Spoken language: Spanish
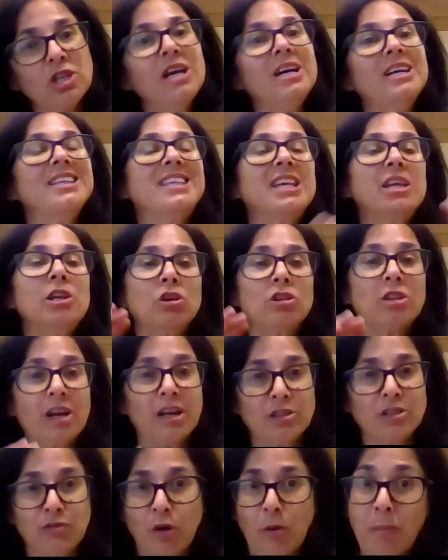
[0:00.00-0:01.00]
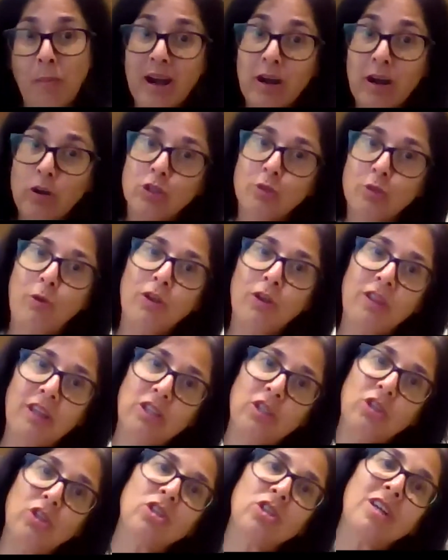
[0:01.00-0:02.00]
sino transformar los
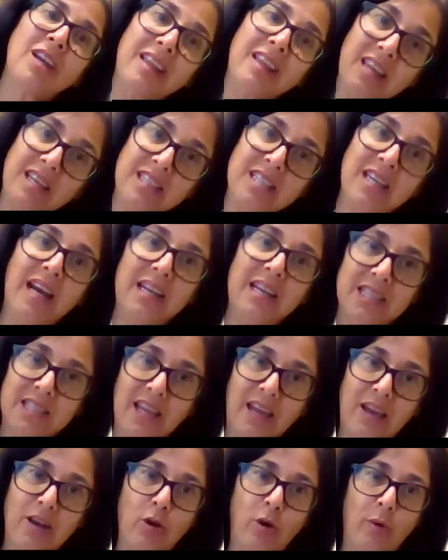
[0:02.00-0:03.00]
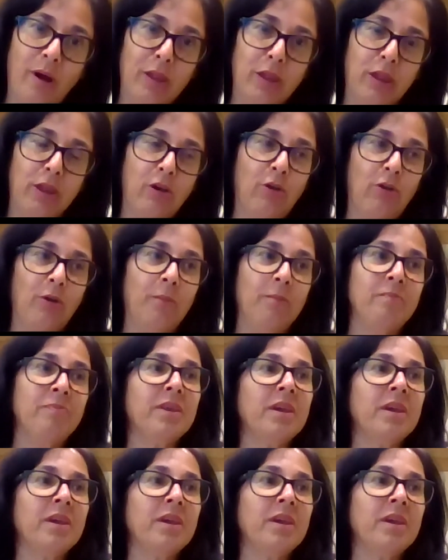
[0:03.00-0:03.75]
procesos gracias a esta innovación.